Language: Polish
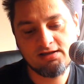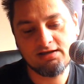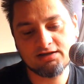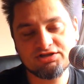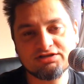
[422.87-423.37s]

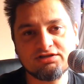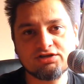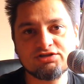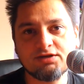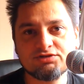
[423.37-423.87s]
Jak się
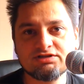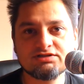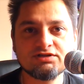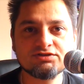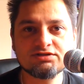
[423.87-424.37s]
zniekształcisz
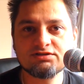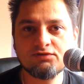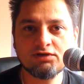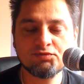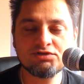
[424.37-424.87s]
coś, to
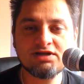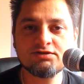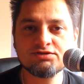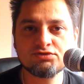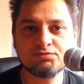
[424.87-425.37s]
twoja
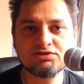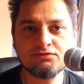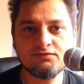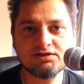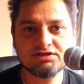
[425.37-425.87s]
odpowiedzialność. Rób co
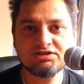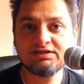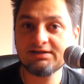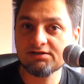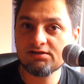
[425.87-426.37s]
uważasz
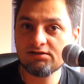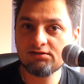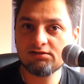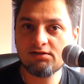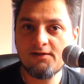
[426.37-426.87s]
ty,
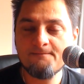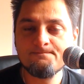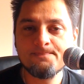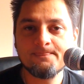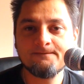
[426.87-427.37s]

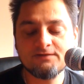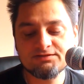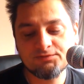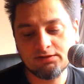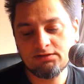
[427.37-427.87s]

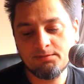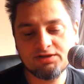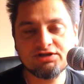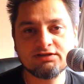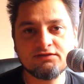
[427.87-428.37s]
więc mówię, nie
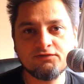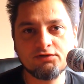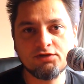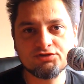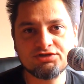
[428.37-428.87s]
ma żadnej
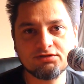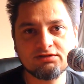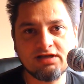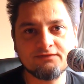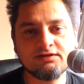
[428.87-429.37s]
wolności
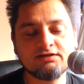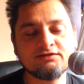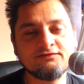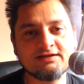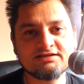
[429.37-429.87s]
od dawna i
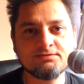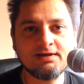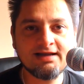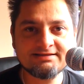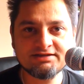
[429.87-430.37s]
ten facet
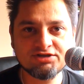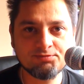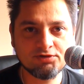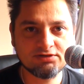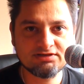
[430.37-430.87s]
ma rację, że
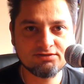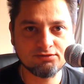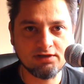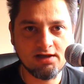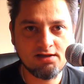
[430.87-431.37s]

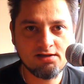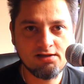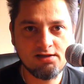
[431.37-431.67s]
protestuje.